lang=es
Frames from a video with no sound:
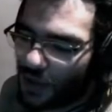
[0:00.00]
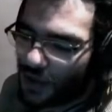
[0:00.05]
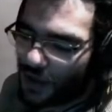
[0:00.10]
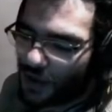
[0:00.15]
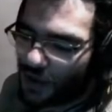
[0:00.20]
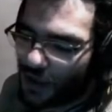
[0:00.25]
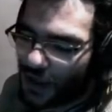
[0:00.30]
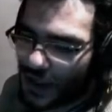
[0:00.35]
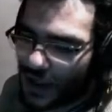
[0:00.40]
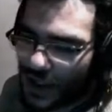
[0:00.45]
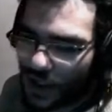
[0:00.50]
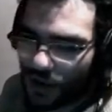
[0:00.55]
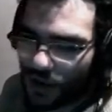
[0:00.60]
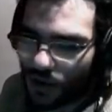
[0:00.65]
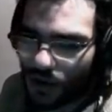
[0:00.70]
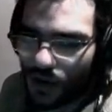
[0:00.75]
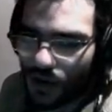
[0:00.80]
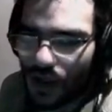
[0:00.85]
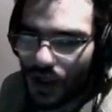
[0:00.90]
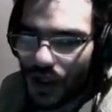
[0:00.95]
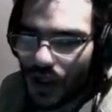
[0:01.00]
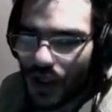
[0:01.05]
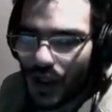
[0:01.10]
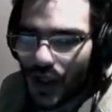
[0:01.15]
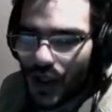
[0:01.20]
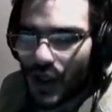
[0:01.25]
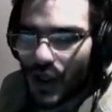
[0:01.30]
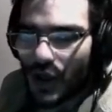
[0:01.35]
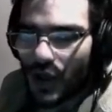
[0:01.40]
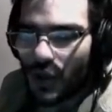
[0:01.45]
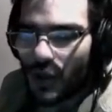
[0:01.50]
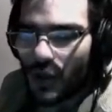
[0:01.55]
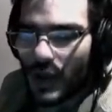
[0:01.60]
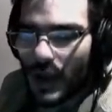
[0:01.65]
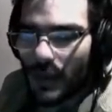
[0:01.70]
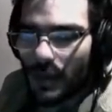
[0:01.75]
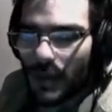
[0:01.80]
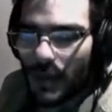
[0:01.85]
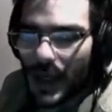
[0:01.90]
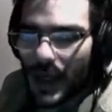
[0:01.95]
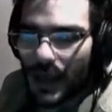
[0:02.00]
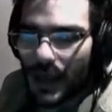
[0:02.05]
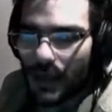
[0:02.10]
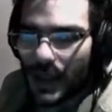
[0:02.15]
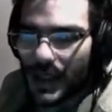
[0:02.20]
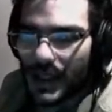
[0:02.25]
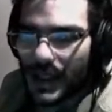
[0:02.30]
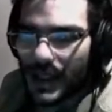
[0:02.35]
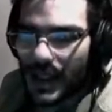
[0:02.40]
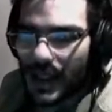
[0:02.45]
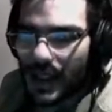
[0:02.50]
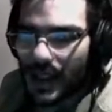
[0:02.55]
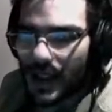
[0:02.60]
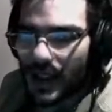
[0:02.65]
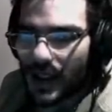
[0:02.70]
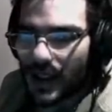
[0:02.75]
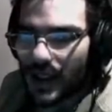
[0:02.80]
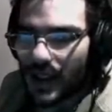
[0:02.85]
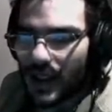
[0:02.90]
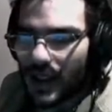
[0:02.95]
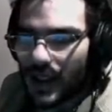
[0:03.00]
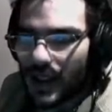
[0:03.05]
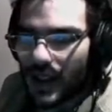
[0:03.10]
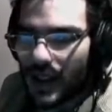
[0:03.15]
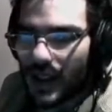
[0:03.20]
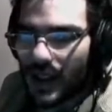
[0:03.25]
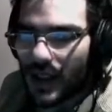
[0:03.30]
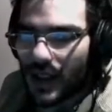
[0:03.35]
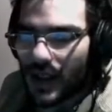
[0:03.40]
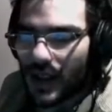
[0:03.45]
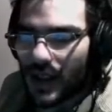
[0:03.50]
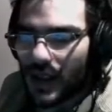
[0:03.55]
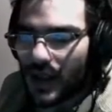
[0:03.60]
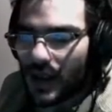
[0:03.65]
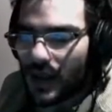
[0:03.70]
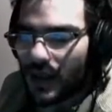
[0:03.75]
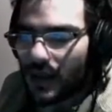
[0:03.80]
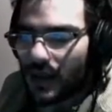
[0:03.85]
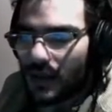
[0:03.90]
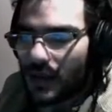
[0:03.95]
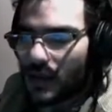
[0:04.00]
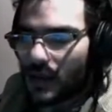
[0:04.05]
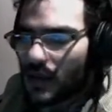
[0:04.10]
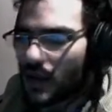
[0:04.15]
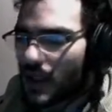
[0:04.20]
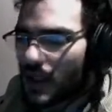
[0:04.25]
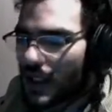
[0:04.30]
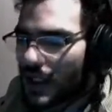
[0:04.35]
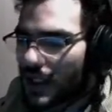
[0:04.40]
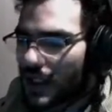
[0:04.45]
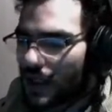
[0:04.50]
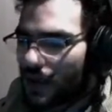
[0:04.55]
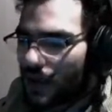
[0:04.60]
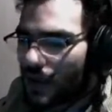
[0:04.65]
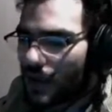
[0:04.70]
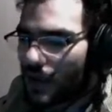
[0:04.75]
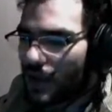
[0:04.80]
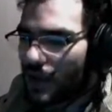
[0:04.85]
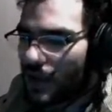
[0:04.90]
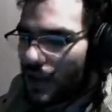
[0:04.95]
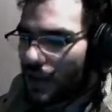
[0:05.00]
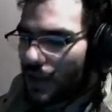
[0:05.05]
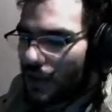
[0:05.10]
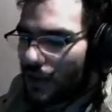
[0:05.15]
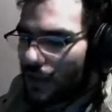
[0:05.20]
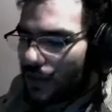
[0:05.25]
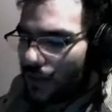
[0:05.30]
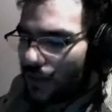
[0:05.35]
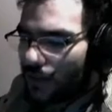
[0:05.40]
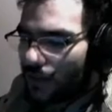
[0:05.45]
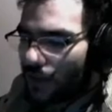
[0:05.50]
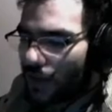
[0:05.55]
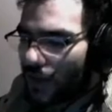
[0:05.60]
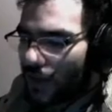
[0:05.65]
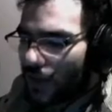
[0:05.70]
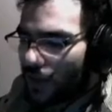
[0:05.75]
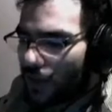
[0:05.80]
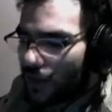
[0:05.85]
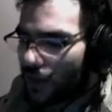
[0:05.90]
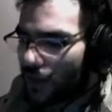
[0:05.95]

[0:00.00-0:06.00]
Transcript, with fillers: estoy gastando una barbasada. Eh, vamos a ir a hacer una misión. Espera